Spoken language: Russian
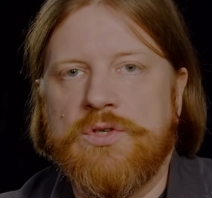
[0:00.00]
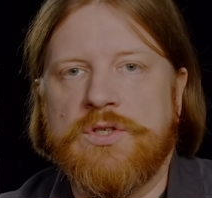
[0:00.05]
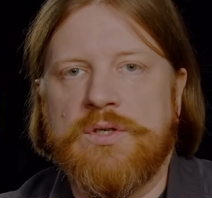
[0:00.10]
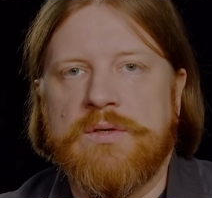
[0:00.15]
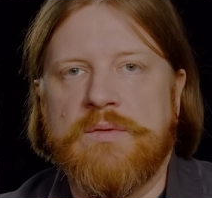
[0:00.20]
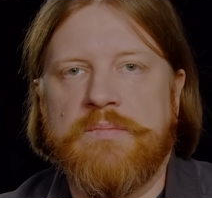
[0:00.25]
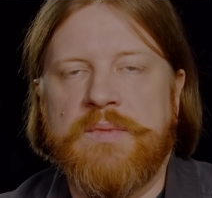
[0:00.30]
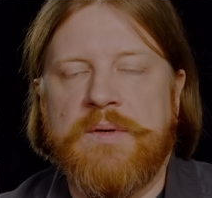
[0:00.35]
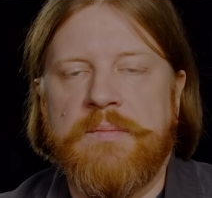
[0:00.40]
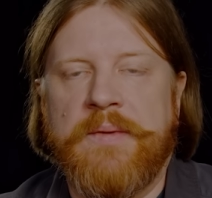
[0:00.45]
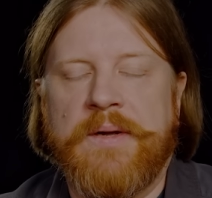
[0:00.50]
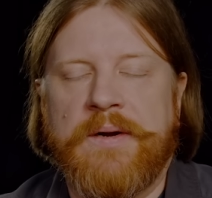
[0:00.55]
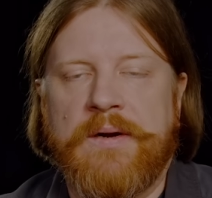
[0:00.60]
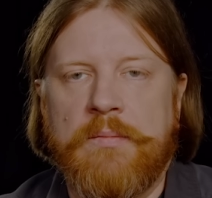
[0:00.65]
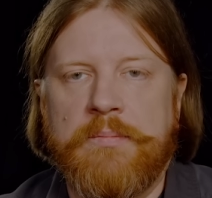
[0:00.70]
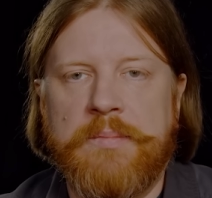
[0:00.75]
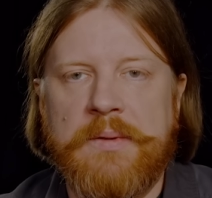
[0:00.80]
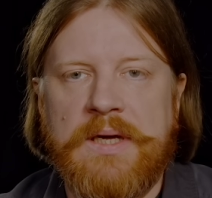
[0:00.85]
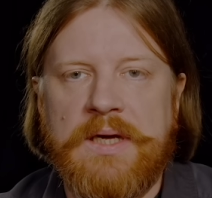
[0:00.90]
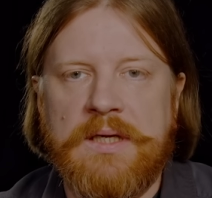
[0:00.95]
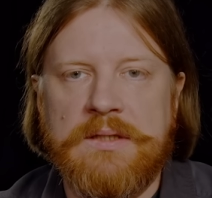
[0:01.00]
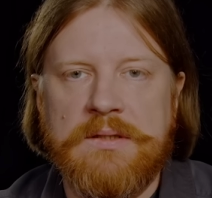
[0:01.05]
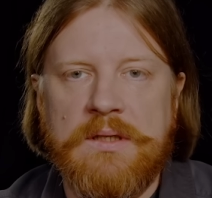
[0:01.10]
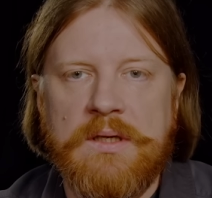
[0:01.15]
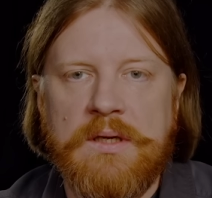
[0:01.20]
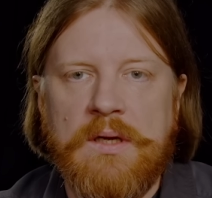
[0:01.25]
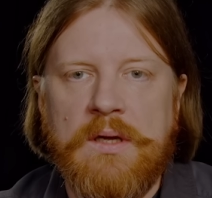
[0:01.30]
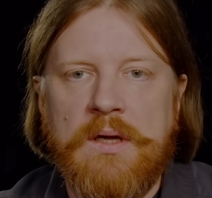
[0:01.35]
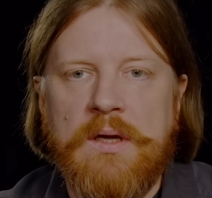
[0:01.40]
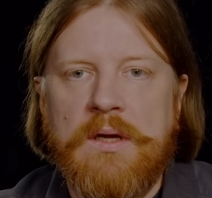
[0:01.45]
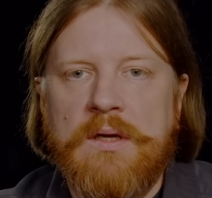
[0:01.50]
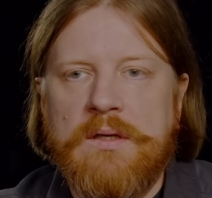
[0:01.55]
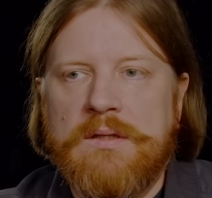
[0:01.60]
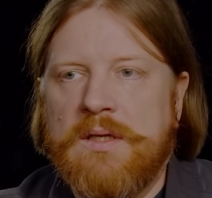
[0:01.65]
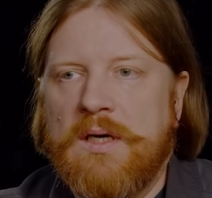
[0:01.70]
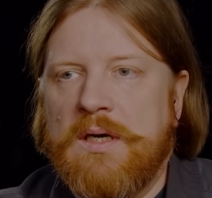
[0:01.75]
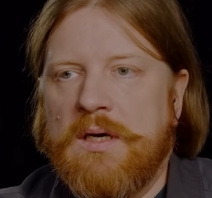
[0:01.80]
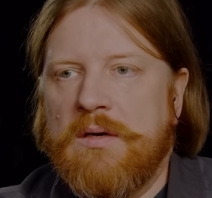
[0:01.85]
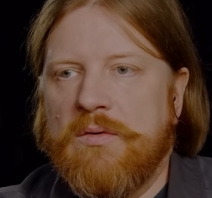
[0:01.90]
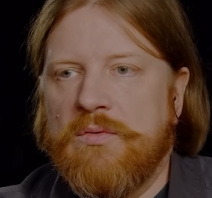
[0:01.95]
же примерно план –
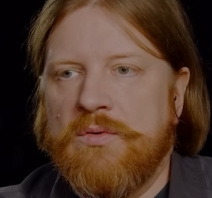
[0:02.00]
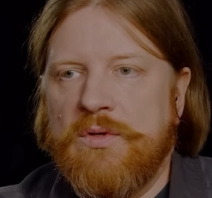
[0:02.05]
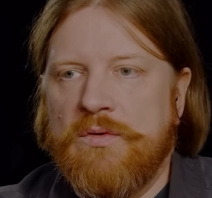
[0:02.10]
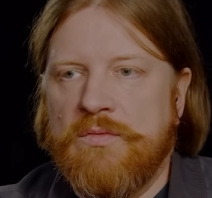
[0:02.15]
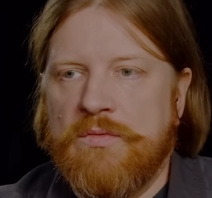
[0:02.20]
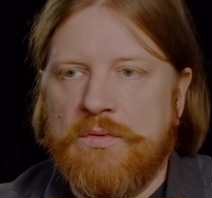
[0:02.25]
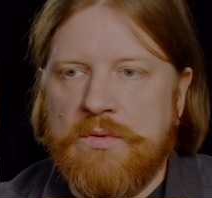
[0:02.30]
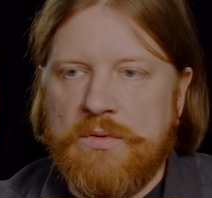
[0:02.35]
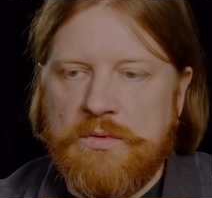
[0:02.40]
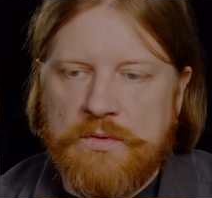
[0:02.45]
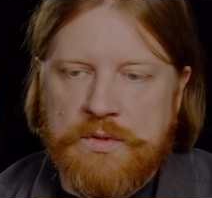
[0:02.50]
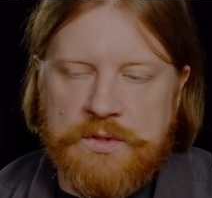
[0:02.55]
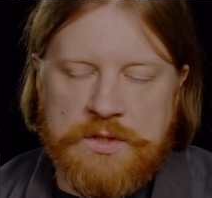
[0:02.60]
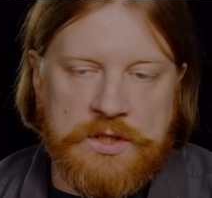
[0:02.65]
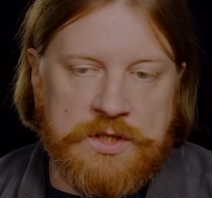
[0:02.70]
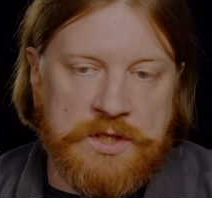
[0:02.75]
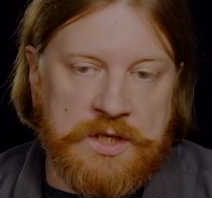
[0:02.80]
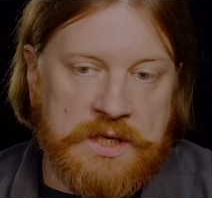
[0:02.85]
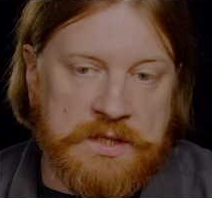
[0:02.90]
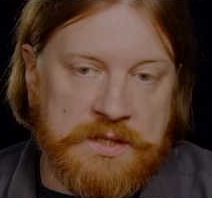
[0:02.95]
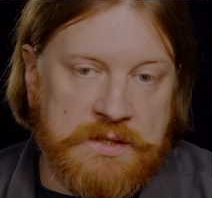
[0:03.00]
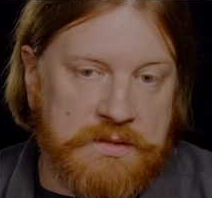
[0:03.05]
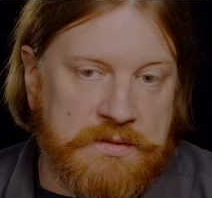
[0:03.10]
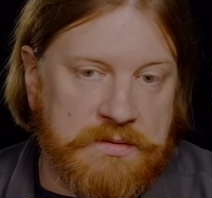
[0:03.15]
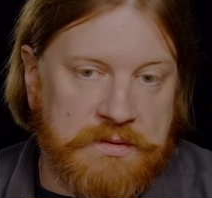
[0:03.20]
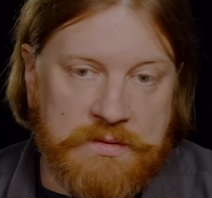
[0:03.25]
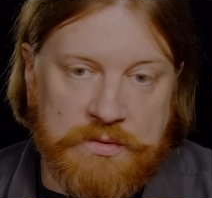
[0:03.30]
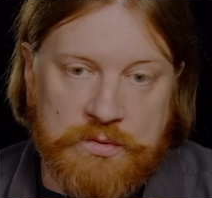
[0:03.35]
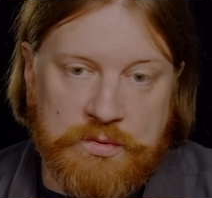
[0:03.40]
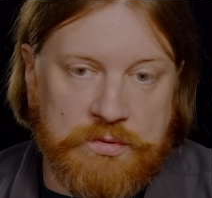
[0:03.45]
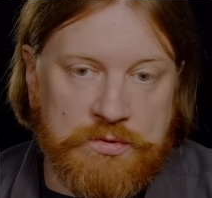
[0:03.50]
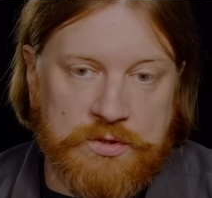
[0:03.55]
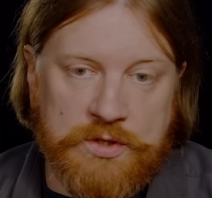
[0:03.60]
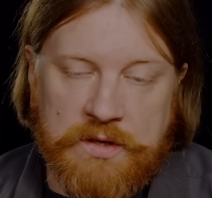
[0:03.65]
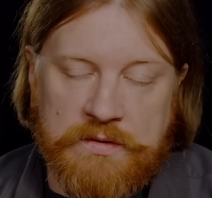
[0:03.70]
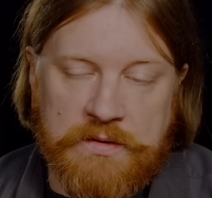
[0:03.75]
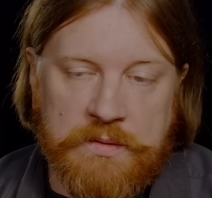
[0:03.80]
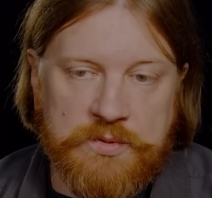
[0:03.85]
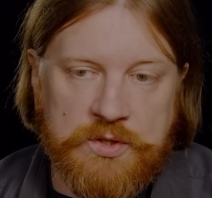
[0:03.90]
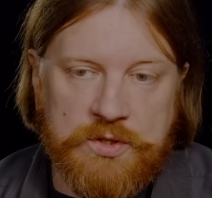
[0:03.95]
да, у него э, сейчас э,
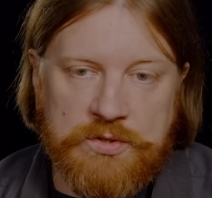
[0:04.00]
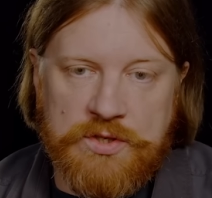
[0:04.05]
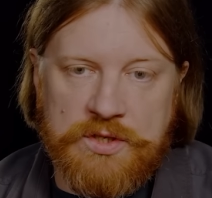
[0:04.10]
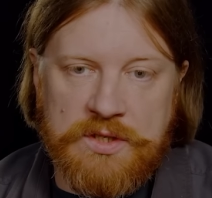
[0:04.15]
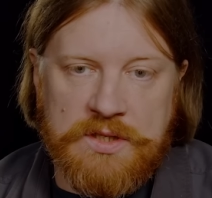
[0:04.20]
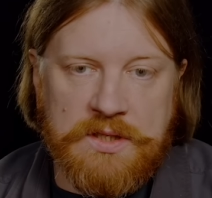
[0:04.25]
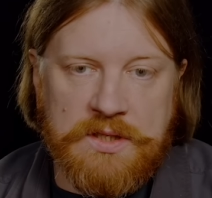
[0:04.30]
художники вообще очень